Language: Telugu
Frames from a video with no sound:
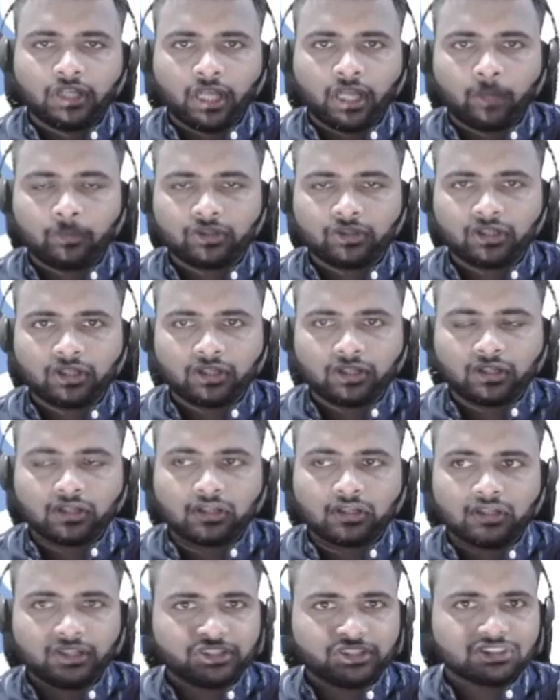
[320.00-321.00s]
లేకపోతే
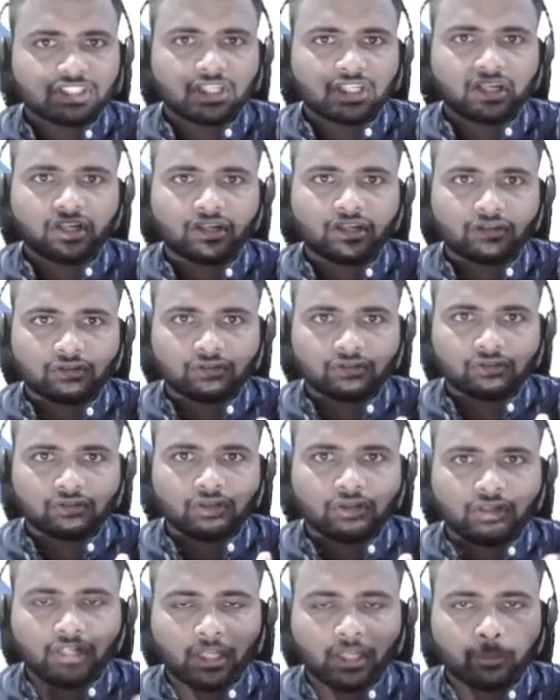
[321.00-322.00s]
నింజా కార్ట్
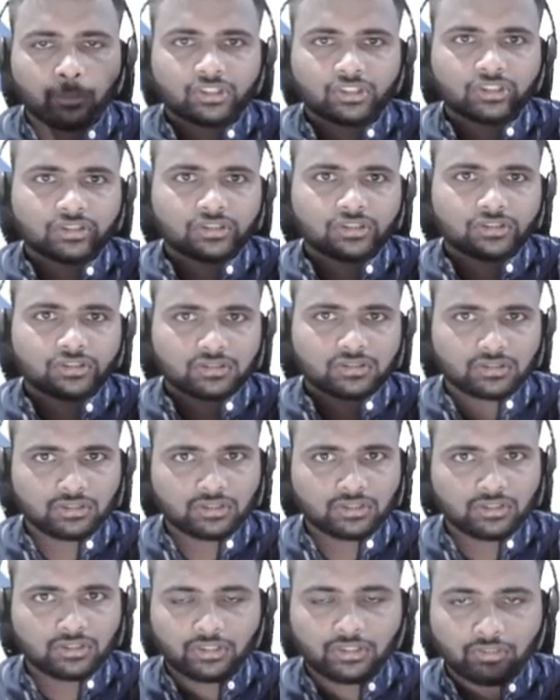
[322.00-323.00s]
లేకపోతే ఈ
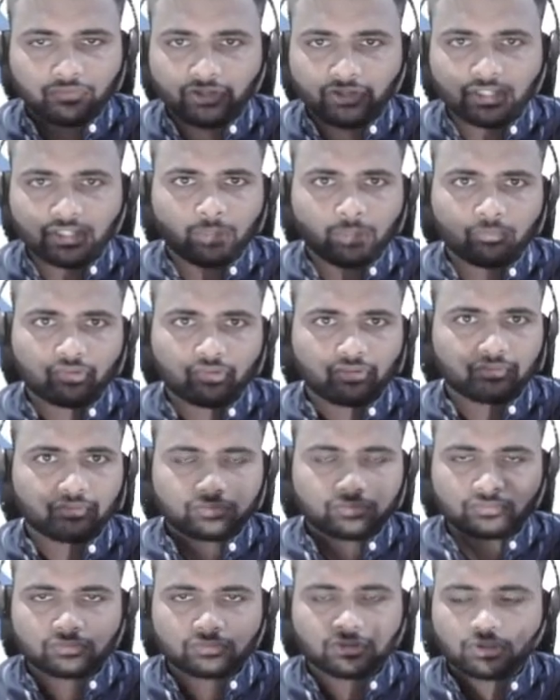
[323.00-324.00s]
డిఫరెంట్ టైప్స్ ఆఫ్
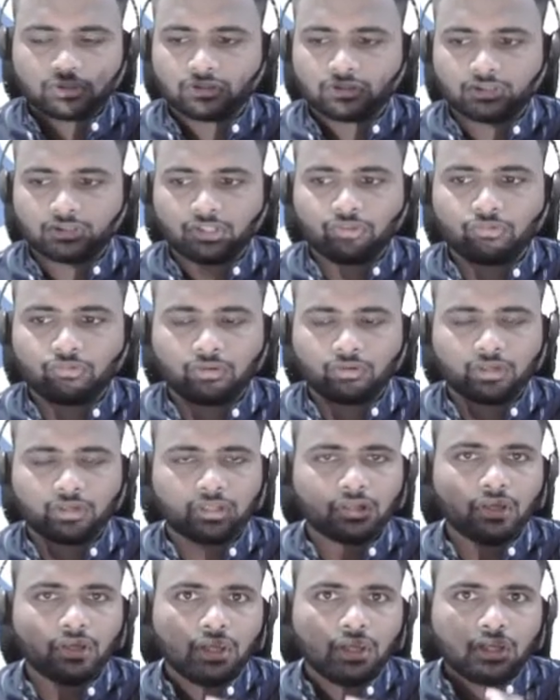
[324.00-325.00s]
థింగ్స్ ఉన్నాయి
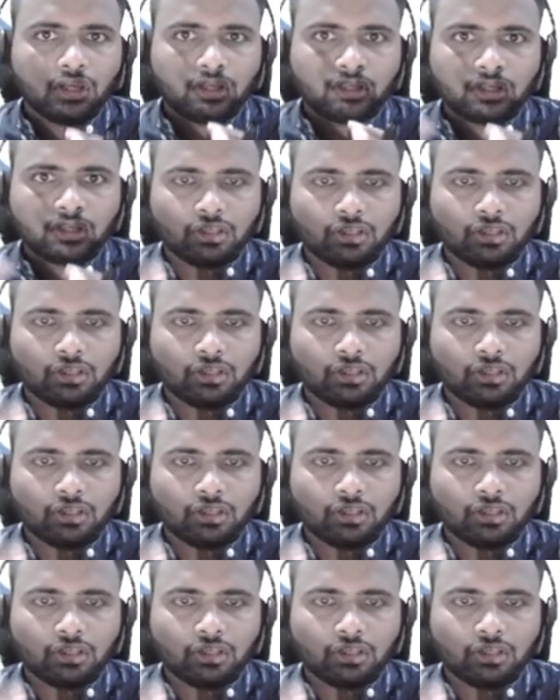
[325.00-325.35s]
ఈ